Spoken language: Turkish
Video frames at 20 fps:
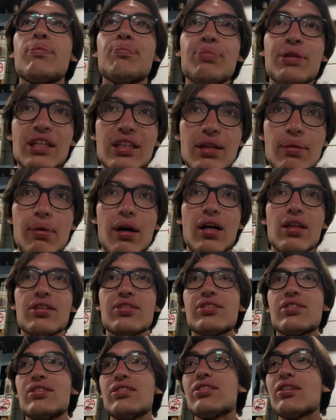Birine
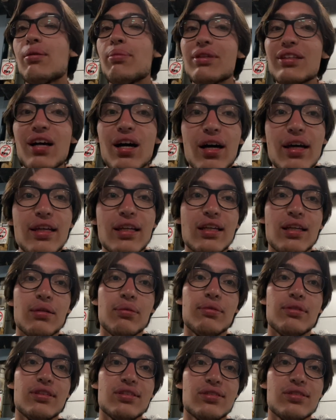bağlısınız ama daha
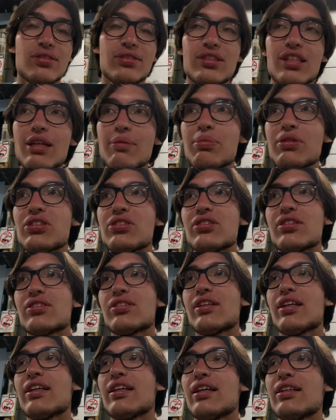eğlenebilirsiniz. Tek
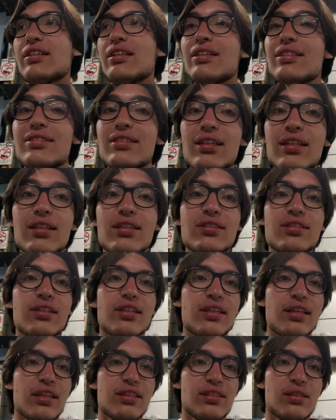başınızayken de istediğiniz
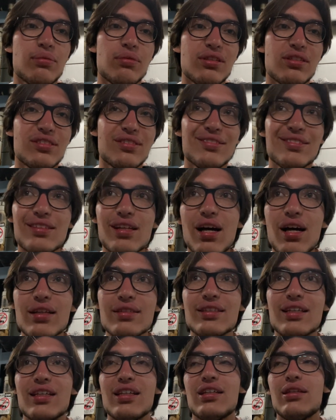yeri gezebilirsiniz. Daha
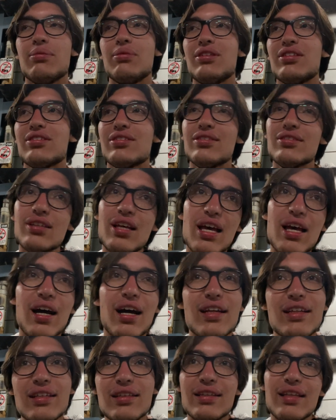az eğlenebilirsiniz.
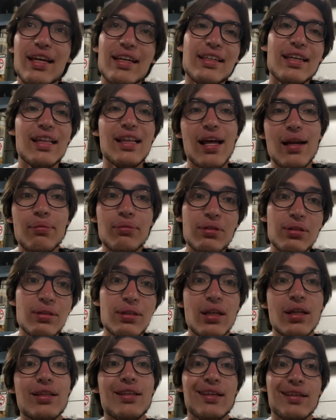Hani dengeler mi?
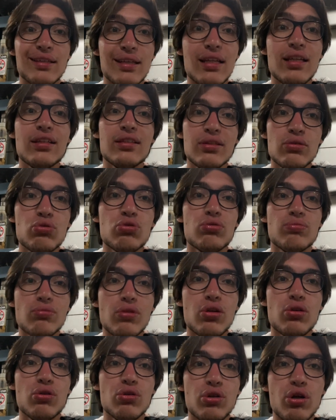Dengelediği
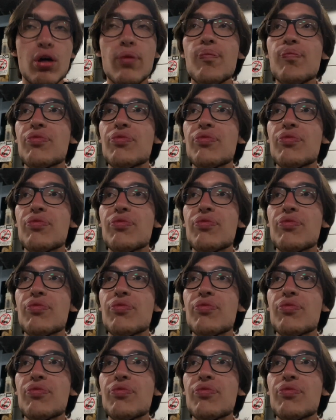durumlar oluyor.